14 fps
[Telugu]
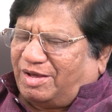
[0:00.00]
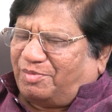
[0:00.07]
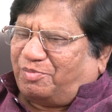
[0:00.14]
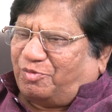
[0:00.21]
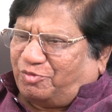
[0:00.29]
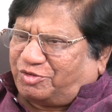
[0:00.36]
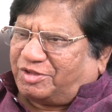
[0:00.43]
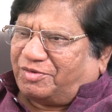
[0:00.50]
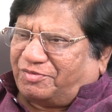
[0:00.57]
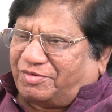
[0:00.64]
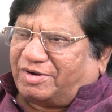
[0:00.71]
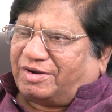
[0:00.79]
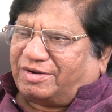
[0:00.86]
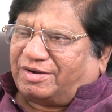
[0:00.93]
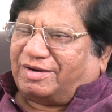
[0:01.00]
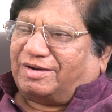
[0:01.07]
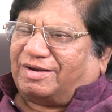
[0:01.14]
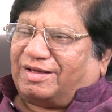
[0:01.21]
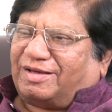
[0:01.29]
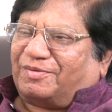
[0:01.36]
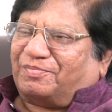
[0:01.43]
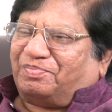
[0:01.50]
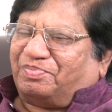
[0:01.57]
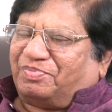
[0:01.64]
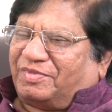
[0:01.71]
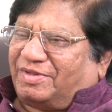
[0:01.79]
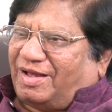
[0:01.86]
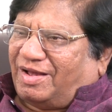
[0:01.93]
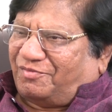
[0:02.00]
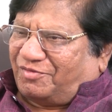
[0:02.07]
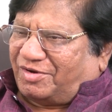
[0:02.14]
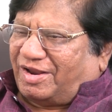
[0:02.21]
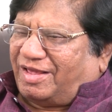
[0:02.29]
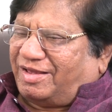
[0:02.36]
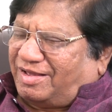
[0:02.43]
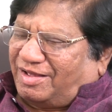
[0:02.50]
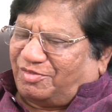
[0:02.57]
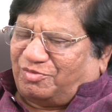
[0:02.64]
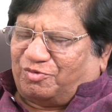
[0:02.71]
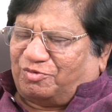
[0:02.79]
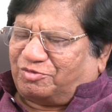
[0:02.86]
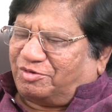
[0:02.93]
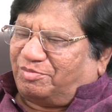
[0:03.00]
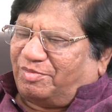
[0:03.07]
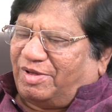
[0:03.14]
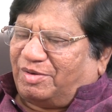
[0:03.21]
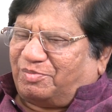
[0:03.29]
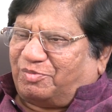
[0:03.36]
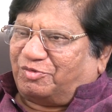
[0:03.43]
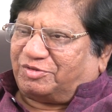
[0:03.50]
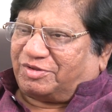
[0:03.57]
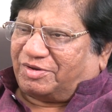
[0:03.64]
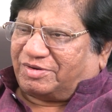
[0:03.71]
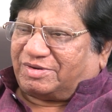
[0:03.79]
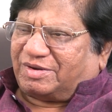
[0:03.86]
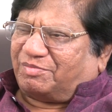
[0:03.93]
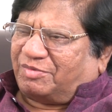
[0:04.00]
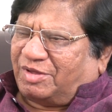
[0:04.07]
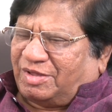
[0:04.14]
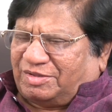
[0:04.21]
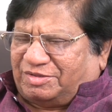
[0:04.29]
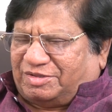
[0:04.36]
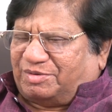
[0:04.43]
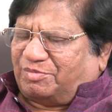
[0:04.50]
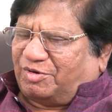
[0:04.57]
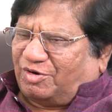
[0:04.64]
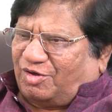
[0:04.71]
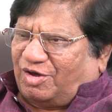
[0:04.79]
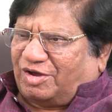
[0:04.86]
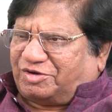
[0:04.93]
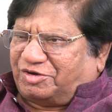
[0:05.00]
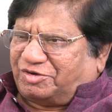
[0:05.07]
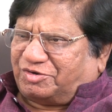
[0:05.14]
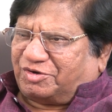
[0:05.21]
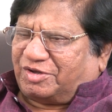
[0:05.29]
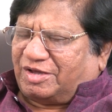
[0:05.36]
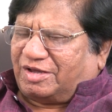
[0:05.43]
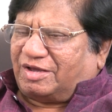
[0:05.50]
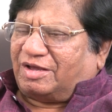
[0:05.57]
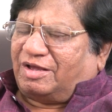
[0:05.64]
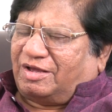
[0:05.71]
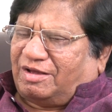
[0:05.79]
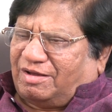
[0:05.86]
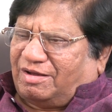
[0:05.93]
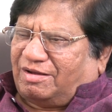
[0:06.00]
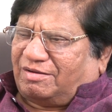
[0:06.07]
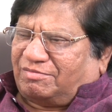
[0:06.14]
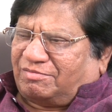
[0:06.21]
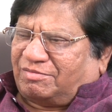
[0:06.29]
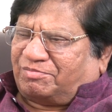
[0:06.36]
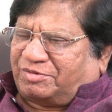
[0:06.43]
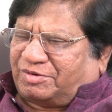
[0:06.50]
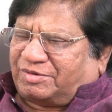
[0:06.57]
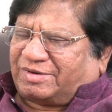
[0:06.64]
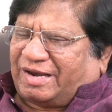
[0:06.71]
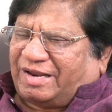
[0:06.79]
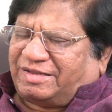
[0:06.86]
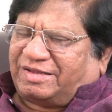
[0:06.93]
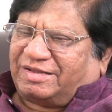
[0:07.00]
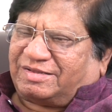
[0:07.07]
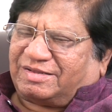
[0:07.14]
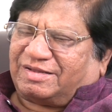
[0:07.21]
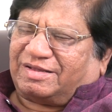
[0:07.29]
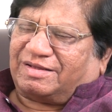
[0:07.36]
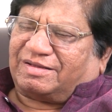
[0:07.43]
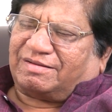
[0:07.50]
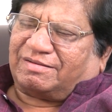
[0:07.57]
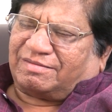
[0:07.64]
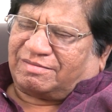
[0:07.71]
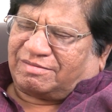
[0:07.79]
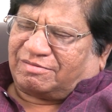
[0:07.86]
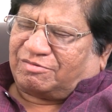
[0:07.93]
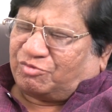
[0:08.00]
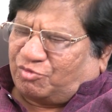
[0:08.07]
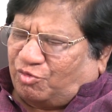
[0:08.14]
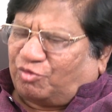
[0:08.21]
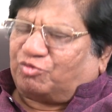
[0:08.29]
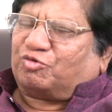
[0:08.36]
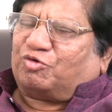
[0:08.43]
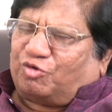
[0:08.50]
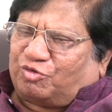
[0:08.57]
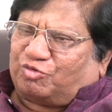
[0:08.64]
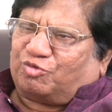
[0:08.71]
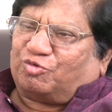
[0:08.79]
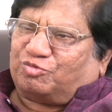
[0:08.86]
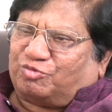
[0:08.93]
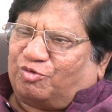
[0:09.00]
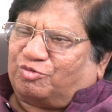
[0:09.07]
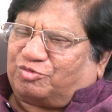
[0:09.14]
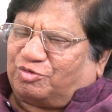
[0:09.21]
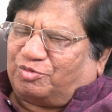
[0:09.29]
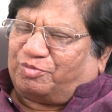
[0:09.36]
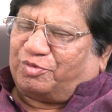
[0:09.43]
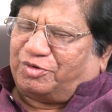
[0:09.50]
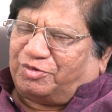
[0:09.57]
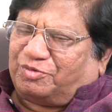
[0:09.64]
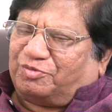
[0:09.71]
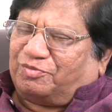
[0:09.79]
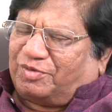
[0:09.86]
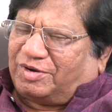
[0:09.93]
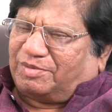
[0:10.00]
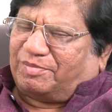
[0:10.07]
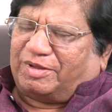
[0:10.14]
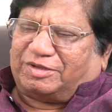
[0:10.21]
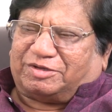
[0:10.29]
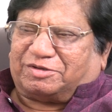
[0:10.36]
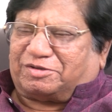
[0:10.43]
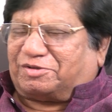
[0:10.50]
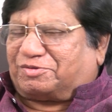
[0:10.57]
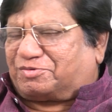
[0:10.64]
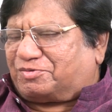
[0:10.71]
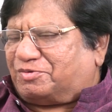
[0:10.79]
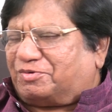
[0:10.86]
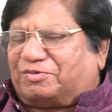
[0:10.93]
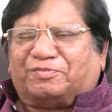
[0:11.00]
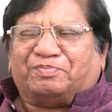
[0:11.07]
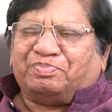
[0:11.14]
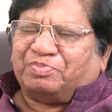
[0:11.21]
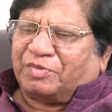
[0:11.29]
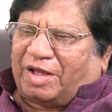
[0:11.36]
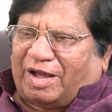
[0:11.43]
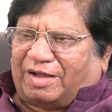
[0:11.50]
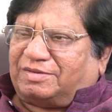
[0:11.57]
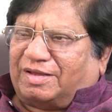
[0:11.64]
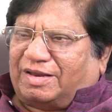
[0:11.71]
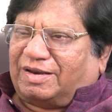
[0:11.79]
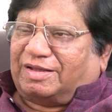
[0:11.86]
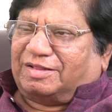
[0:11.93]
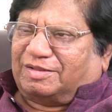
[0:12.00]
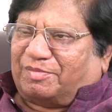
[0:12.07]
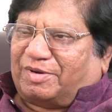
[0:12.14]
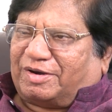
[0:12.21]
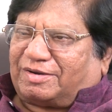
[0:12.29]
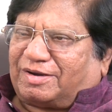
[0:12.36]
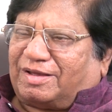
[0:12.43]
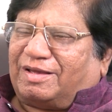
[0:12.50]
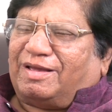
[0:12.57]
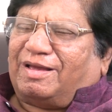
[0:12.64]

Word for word: బాగా పోసేవాడంటే ఈయన వినాయక దోశలు బాగా పోసే అంటే సినిమాలో ఆర్టిస్ట్గా ట్రై చేసే రోజుల్లో దో దోశలు పోయడం వాళ్ళు మంచి చేసుకోవడం అది జరిగిందన్నమాట